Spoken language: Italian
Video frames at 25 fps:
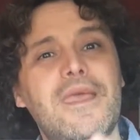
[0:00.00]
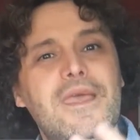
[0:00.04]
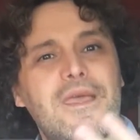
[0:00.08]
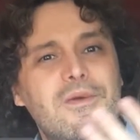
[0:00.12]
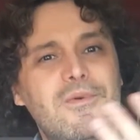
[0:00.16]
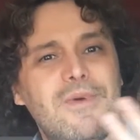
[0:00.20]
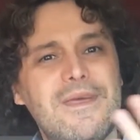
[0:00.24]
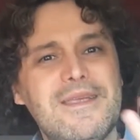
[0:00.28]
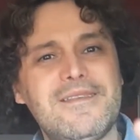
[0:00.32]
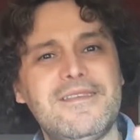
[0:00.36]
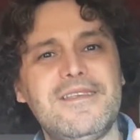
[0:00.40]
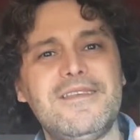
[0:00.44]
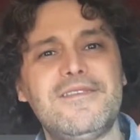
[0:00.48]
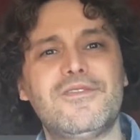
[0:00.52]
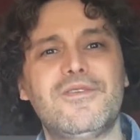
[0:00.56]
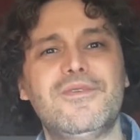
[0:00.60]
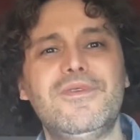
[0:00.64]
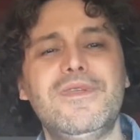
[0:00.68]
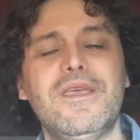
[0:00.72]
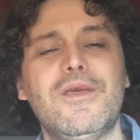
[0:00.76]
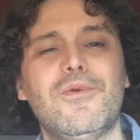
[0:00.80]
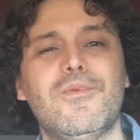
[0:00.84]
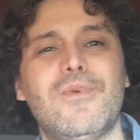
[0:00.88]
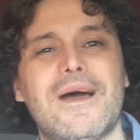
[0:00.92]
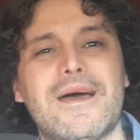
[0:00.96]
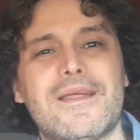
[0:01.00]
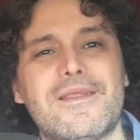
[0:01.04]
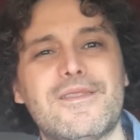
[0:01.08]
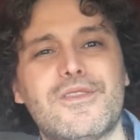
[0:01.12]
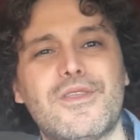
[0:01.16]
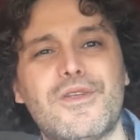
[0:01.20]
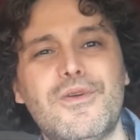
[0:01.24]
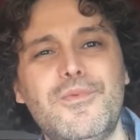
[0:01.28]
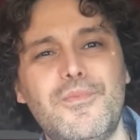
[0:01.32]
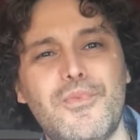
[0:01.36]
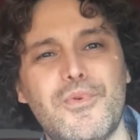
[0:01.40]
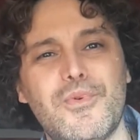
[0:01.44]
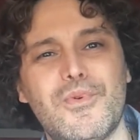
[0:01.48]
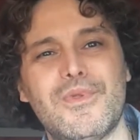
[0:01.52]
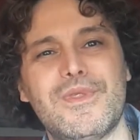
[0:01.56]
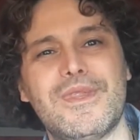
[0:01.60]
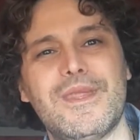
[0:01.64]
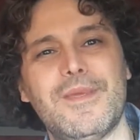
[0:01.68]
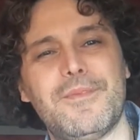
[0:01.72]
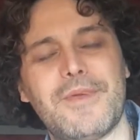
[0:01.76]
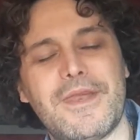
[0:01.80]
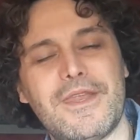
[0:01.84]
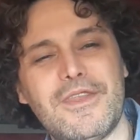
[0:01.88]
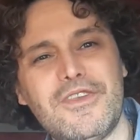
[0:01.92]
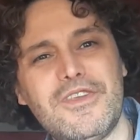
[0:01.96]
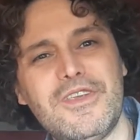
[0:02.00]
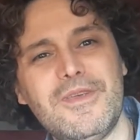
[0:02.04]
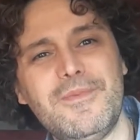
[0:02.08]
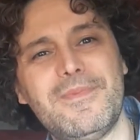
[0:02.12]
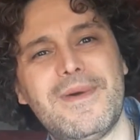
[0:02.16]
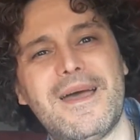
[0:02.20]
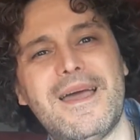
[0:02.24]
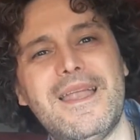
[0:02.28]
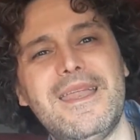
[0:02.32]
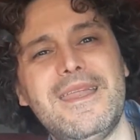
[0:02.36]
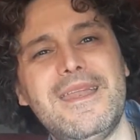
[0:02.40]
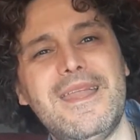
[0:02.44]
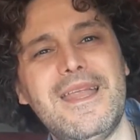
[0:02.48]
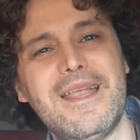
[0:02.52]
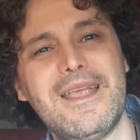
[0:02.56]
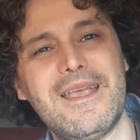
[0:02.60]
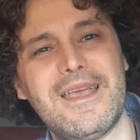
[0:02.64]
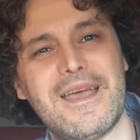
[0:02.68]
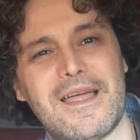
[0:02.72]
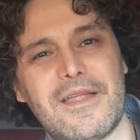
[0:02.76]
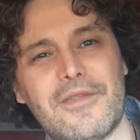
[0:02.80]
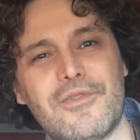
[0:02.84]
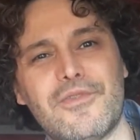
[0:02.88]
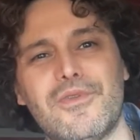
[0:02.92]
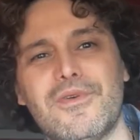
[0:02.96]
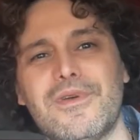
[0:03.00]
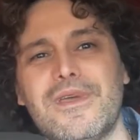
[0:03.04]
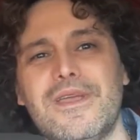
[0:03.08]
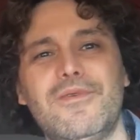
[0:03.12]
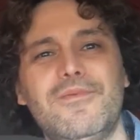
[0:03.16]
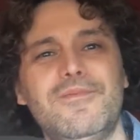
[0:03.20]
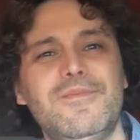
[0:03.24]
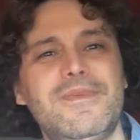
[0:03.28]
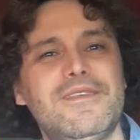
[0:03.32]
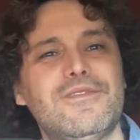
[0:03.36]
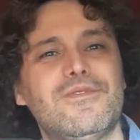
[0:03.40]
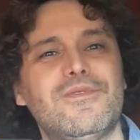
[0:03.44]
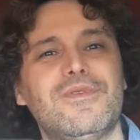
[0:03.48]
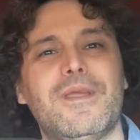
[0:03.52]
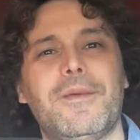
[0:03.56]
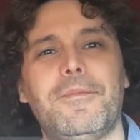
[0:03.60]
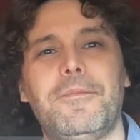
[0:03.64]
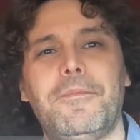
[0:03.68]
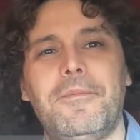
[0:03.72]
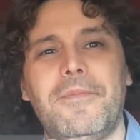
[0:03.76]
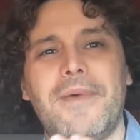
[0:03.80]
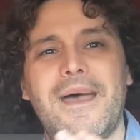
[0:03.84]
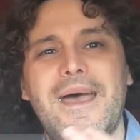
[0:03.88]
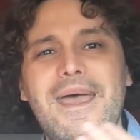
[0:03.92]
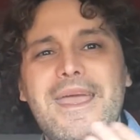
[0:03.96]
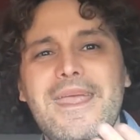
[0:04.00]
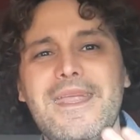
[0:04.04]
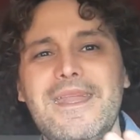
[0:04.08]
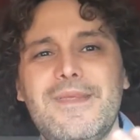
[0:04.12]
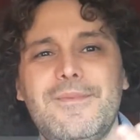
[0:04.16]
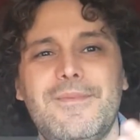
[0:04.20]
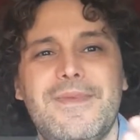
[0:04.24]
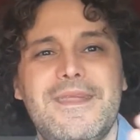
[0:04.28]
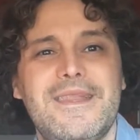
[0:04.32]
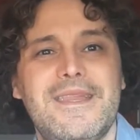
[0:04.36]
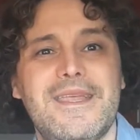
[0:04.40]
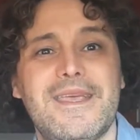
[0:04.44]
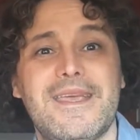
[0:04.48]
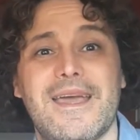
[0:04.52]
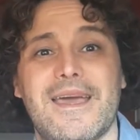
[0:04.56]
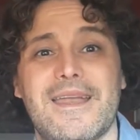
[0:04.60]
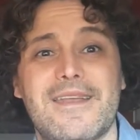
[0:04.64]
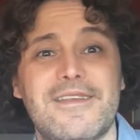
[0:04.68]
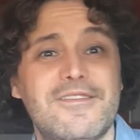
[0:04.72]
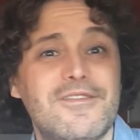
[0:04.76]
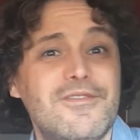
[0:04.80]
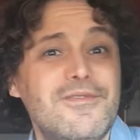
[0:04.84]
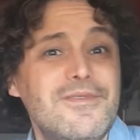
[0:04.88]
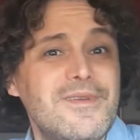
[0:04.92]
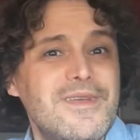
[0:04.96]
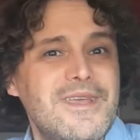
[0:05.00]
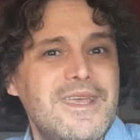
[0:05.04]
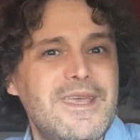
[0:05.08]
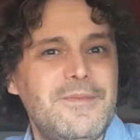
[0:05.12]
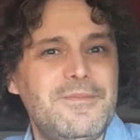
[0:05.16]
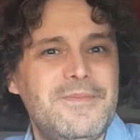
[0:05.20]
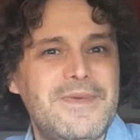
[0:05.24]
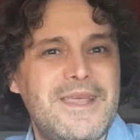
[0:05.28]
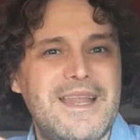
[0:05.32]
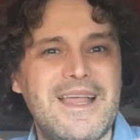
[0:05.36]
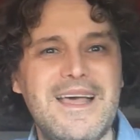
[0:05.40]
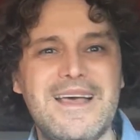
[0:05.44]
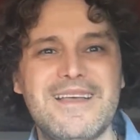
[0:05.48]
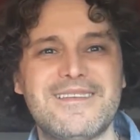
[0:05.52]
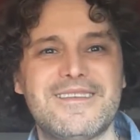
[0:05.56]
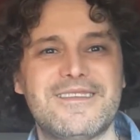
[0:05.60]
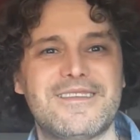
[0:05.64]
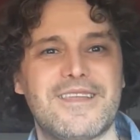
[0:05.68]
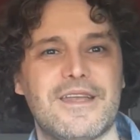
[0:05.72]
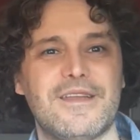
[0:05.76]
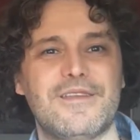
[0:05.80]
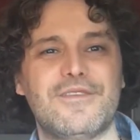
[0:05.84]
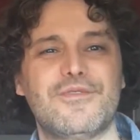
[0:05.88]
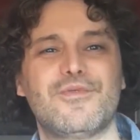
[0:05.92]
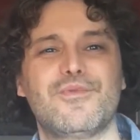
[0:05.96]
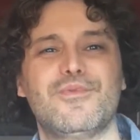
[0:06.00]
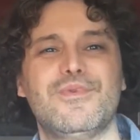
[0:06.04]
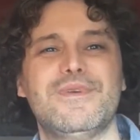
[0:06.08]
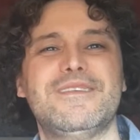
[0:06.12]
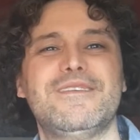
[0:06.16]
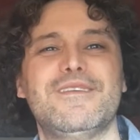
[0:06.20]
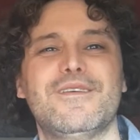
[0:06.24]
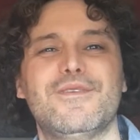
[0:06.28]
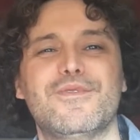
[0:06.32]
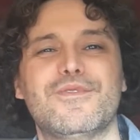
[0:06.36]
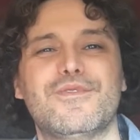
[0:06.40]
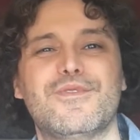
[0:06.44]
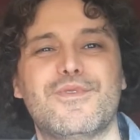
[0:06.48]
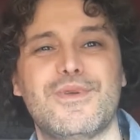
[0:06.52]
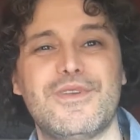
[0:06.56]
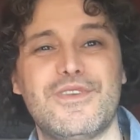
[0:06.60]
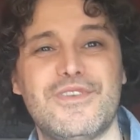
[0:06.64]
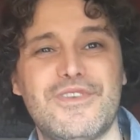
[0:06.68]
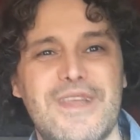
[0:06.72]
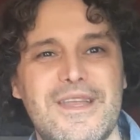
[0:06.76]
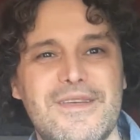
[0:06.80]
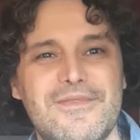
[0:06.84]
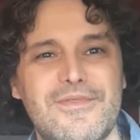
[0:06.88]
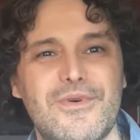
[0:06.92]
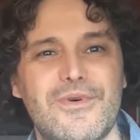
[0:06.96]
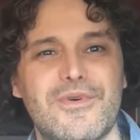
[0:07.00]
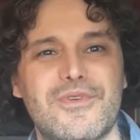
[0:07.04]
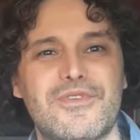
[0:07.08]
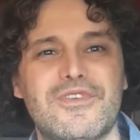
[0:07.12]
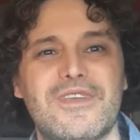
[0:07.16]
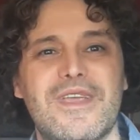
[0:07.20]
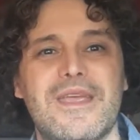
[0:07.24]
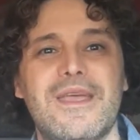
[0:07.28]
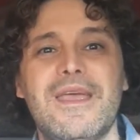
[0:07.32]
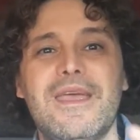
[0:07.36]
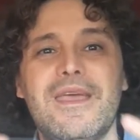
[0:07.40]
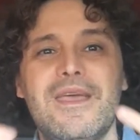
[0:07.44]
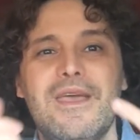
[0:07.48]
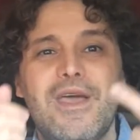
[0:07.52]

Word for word: Questi sono i quattro punti principali del canto che non bisogna mai dimenticare, sono i pilastri su cui si costruisce la voce.